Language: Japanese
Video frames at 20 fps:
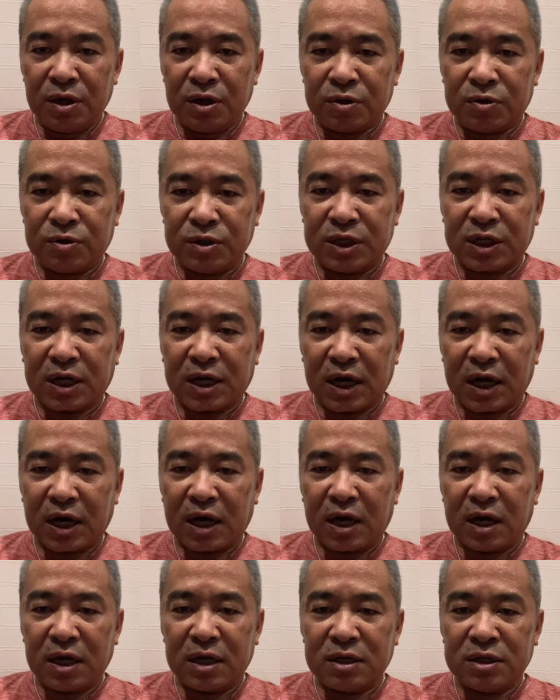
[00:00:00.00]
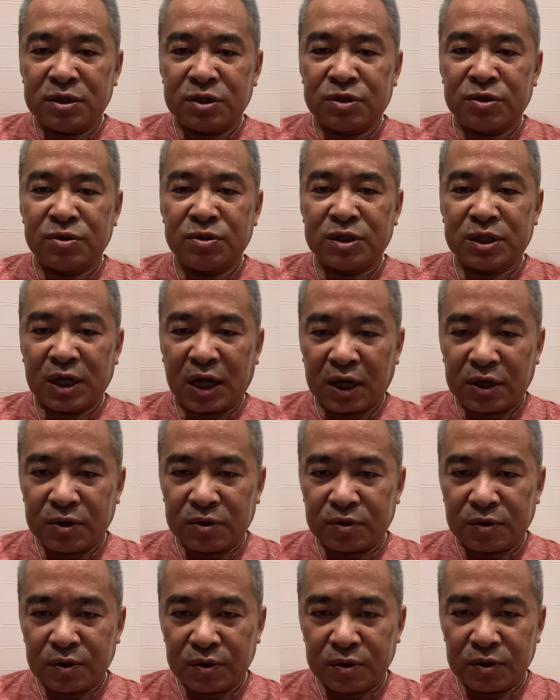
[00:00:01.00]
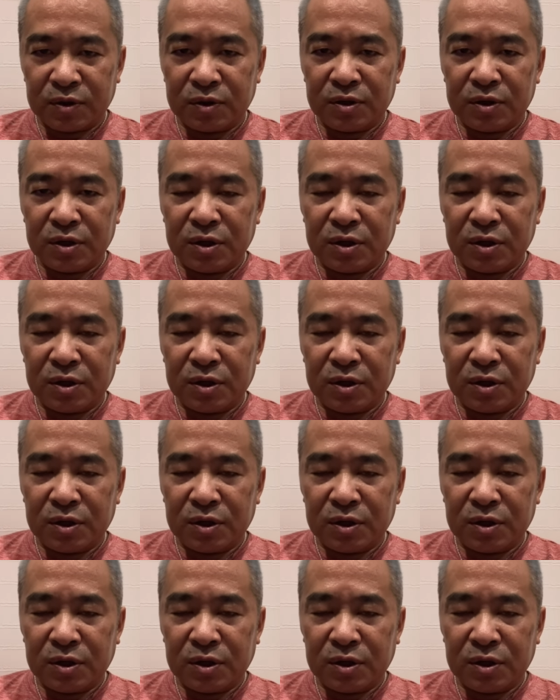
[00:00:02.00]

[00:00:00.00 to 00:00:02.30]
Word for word: 9時から10時半という